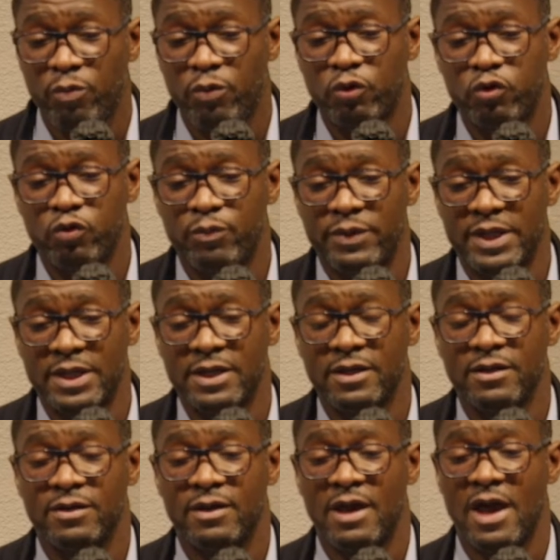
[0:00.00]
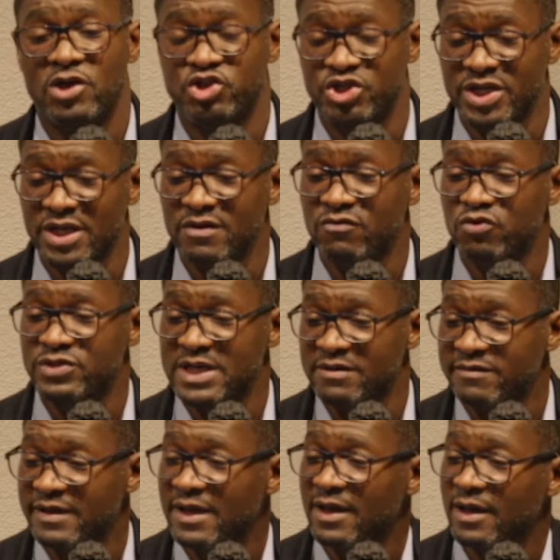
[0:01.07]
occupés à gérer vos
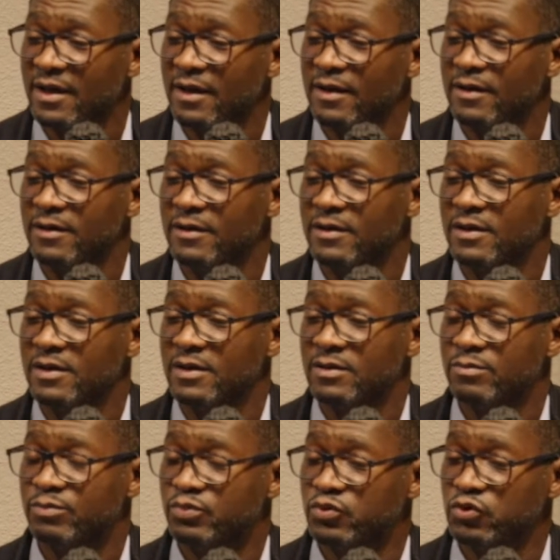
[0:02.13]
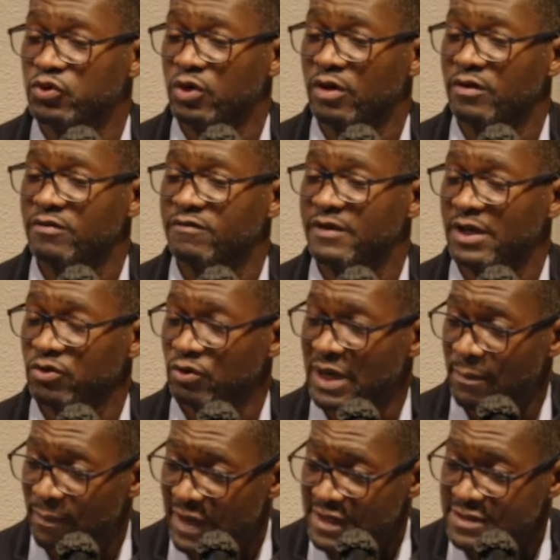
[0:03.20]
affaires pour faire de la
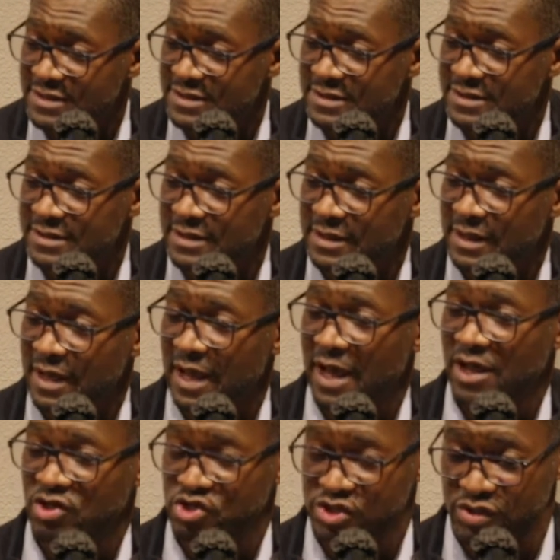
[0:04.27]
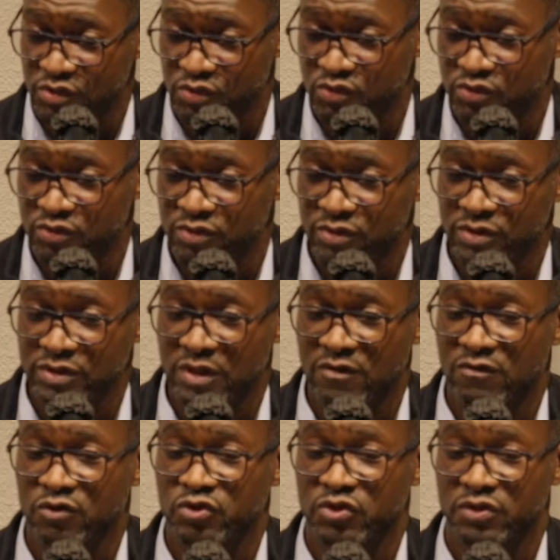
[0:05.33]
place à Jésus dans
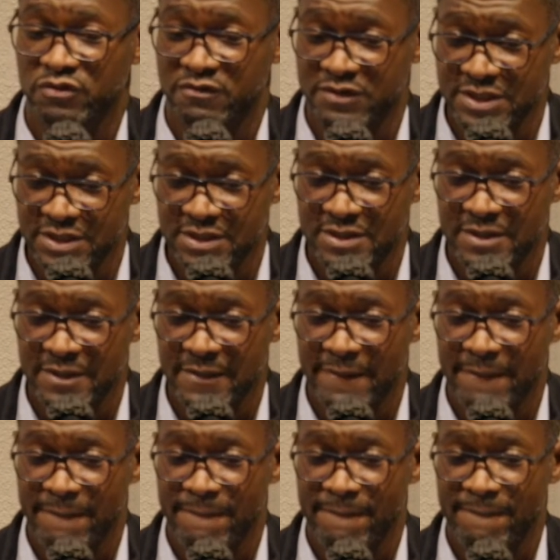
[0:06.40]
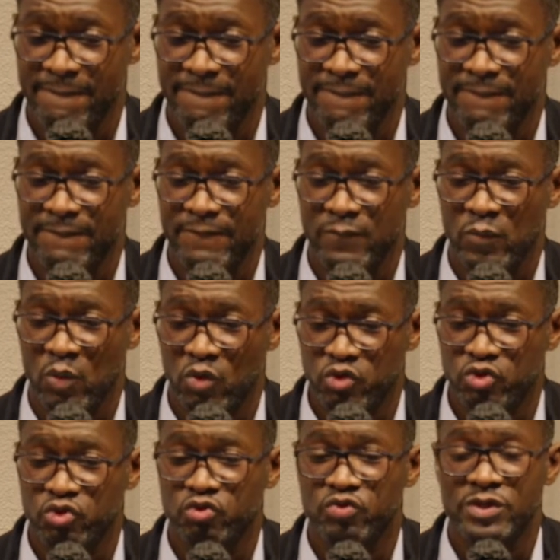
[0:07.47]
votre vie,
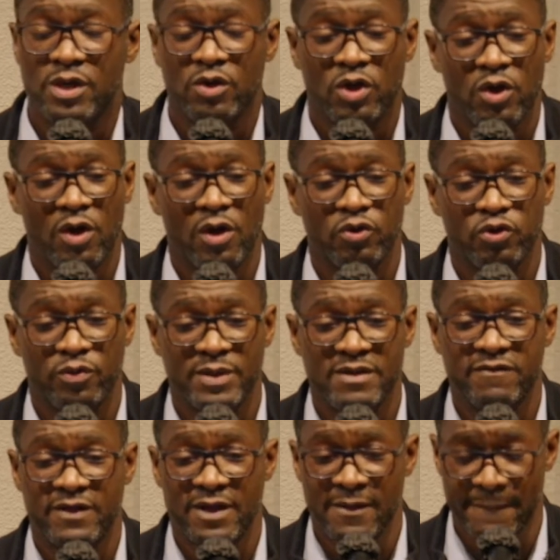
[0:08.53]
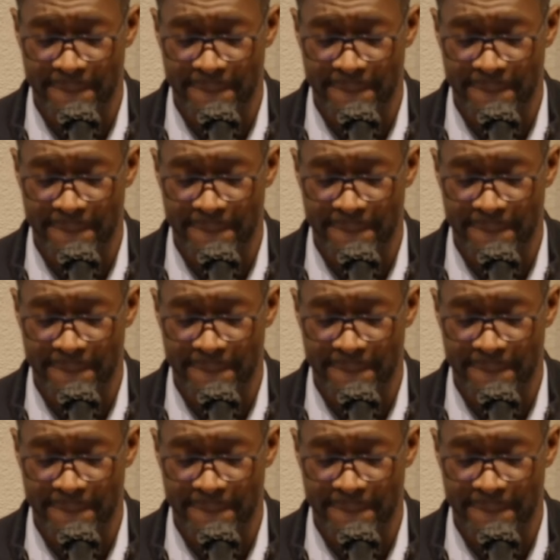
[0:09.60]
aujourd'hui encore en 2020